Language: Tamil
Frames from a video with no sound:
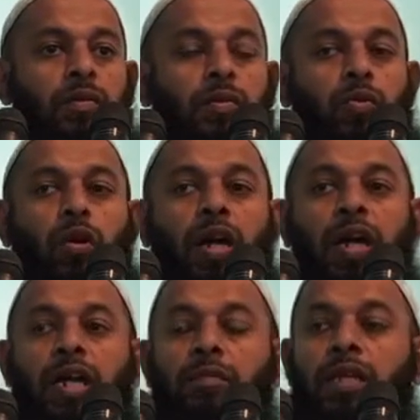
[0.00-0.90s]
துஆ
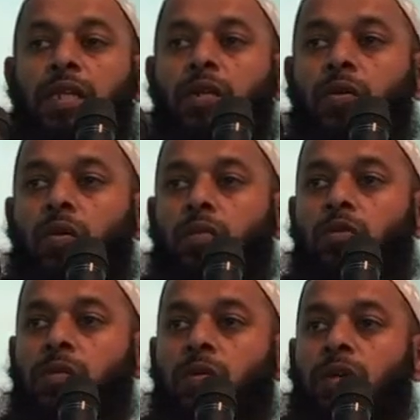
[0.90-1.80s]
என்பது ஒரு
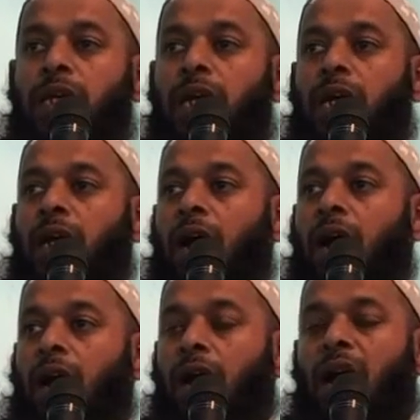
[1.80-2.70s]
மூமினுடைய
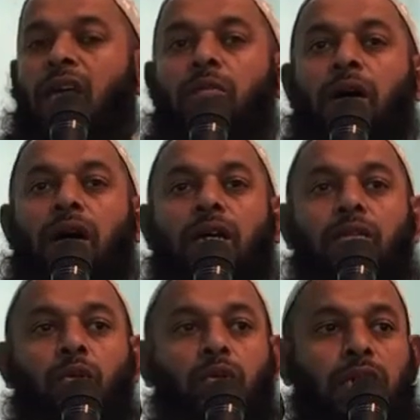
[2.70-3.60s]
ஆயுதமாக
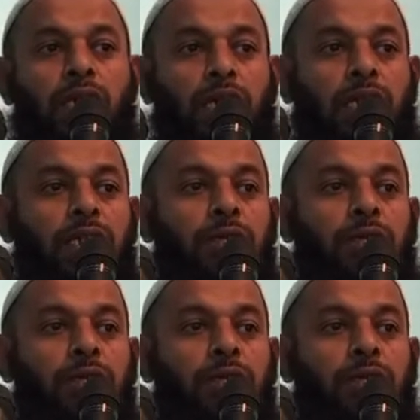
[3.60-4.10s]
இருந்து கொண்டிருக்கிறது